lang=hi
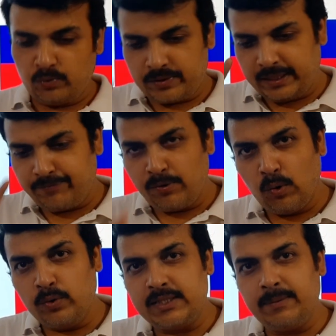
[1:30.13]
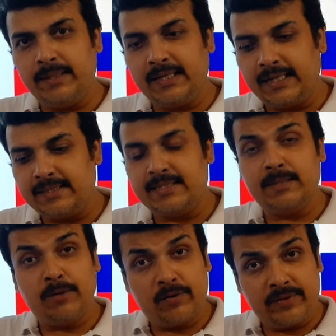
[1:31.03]
तो सिर्फ लोकसभा
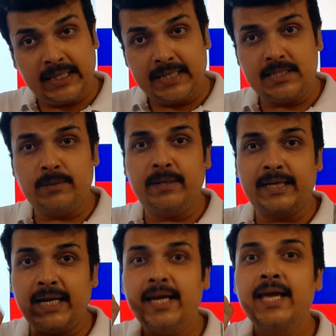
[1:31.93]
राज्यसभा और विधानसभा के